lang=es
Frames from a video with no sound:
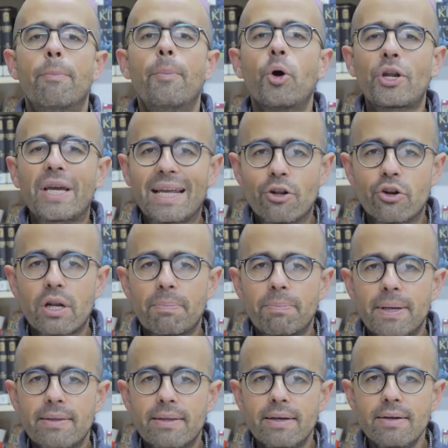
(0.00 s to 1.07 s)
Porque no
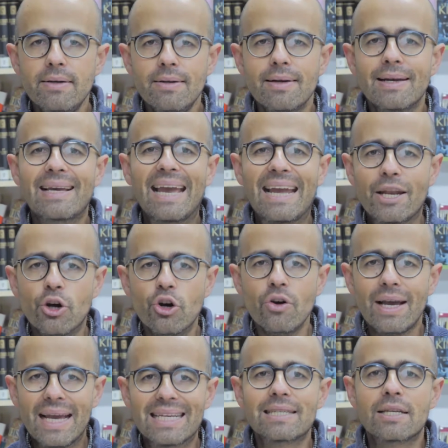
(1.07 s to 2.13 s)
respetan que no
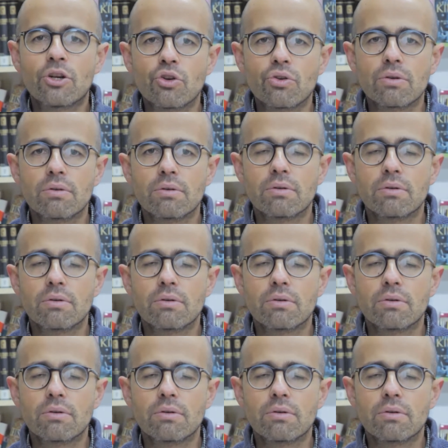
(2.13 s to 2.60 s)
es no.